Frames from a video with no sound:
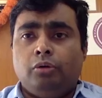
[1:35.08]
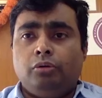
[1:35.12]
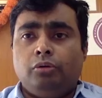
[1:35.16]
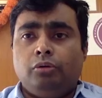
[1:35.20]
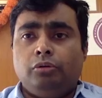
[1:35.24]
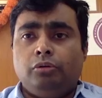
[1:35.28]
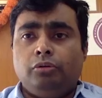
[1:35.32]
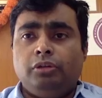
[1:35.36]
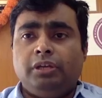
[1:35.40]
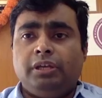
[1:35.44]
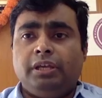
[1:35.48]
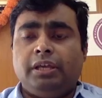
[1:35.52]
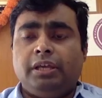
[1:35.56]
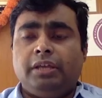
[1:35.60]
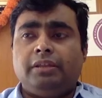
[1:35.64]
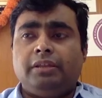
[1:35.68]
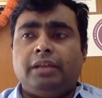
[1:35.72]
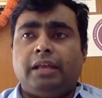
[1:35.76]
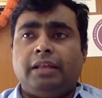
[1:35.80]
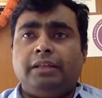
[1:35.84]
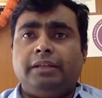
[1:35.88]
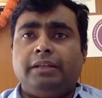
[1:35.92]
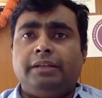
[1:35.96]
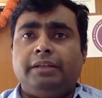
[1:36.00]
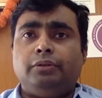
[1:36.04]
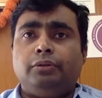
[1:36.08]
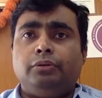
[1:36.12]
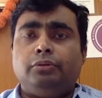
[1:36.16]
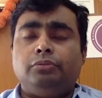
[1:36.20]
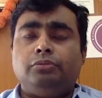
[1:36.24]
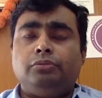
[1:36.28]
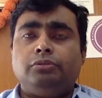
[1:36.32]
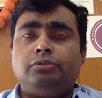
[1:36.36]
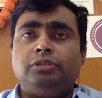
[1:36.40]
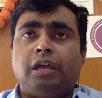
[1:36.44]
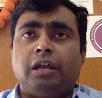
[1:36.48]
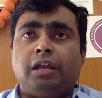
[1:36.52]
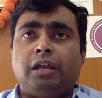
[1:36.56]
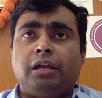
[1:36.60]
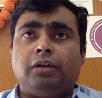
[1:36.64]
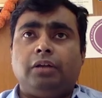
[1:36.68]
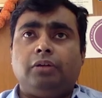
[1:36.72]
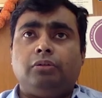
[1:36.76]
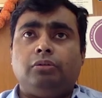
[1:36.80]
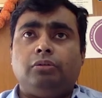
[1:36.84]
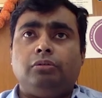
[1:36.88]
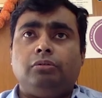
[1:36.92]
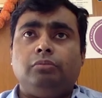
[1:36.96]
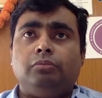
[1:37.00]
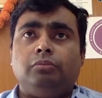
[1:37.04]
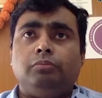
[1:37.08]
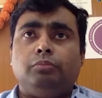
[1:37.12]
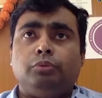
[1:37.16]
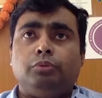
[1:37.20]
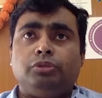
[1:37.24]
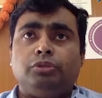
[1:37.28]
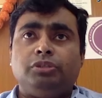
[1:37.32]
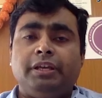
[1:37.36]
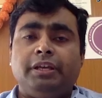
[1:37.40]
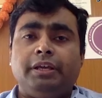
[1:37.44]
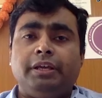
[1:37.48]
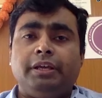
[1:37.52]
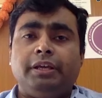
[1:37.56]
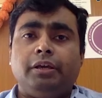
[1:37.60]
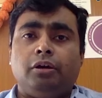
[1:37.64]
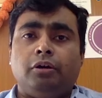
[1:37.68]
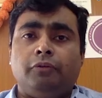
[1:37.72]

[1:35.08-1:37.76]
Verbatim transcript: অন্যদিকে যাদের ধরুন সারাক্ষণ বসে